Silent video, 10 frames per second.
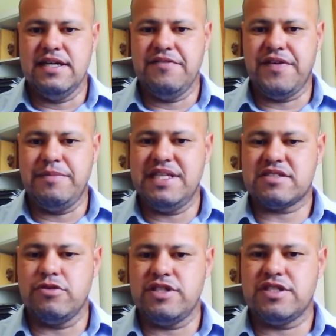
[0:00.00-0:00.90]

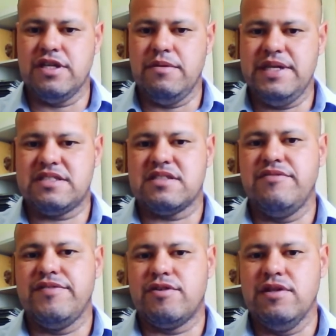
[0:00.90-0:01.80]
famílias que originalmente
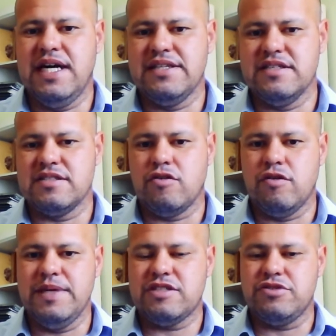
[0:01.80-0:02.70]
estavam vinculadas ao
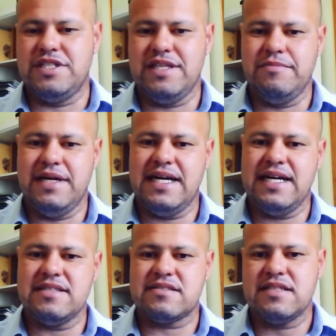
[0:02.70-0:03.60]
comércio de
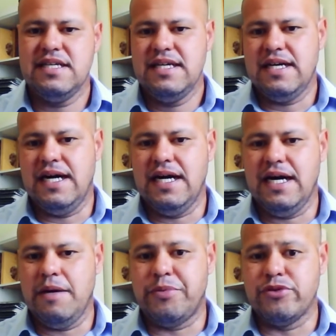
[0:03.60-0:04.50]
animais,
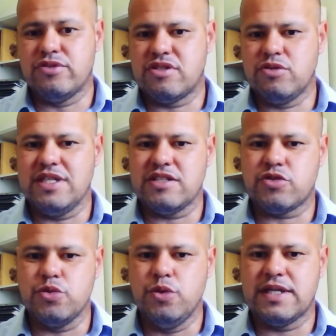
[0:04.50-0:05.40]
à produção de
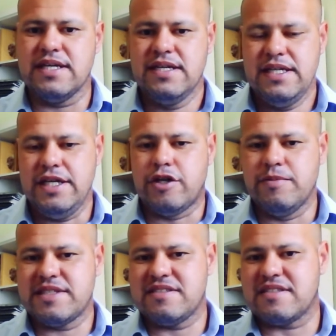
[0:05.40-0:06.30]
açúcar e
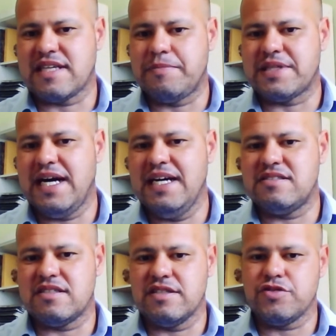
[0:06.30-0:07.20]
como que esses
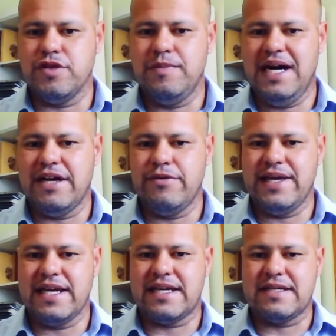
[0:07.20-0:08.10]
capitais se transformaram
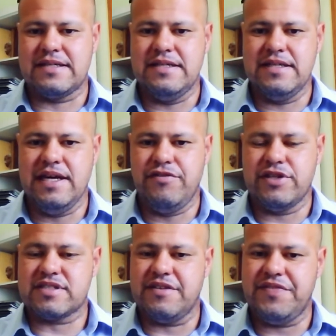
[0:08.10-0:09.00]
em
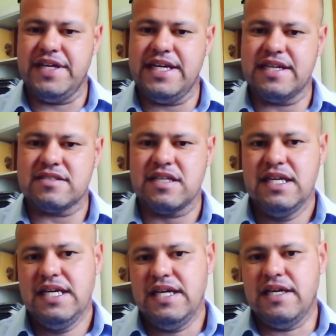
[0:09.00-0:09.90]
lavouras cafeeiras
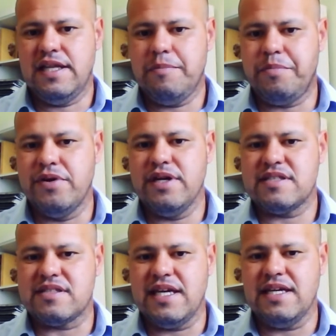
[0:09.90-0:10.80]
e
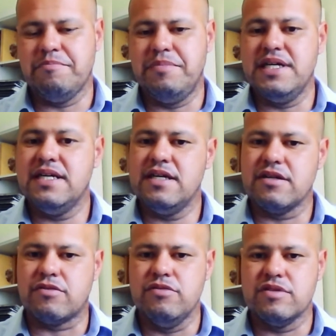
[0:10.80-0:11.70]
depois em
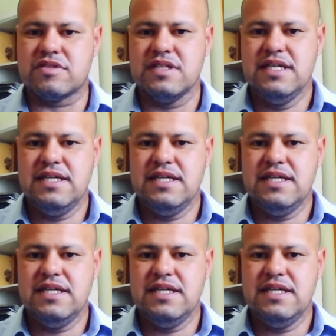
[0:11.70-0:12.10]
bancos,